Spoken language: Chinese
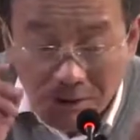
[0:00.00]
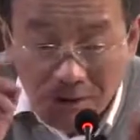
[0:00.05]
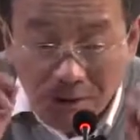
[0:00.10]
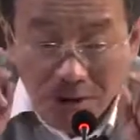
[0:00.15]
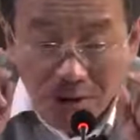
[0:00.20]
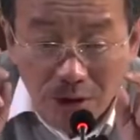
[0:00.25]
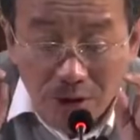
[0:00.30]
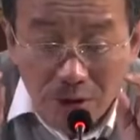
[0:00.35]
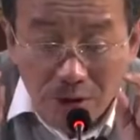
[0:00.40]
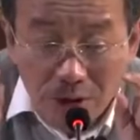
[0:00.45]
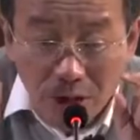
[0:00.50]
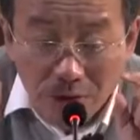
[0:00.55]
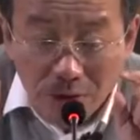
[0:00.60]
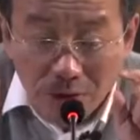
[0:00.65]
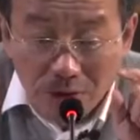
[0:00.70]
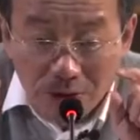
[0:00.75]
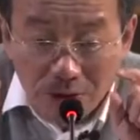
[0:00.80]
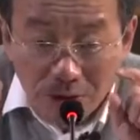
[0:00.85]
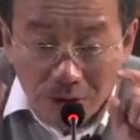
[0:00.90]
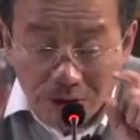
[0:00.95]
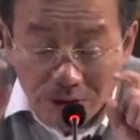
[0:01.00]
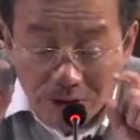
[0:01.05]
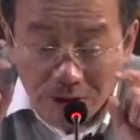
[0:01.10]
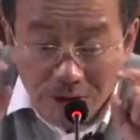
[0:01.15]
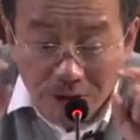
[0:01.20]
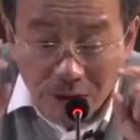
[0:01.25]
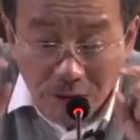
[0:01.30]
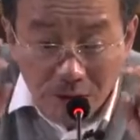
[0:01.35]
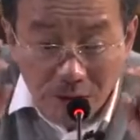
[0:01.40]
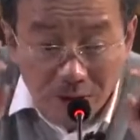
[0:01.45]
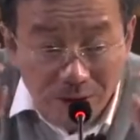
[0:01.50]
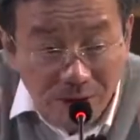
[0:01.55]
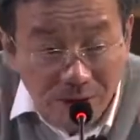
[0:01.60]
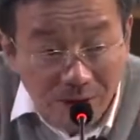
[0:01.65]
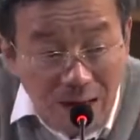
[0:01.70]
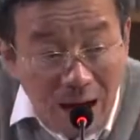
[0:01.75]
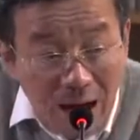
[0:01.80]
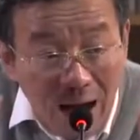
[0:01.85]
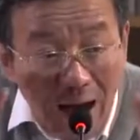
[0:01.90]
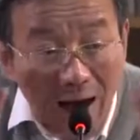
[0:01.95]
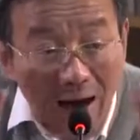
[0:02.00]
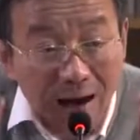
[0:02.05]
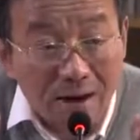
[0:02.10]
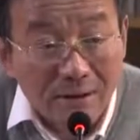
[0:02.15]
剩余劳动这段时间会增大，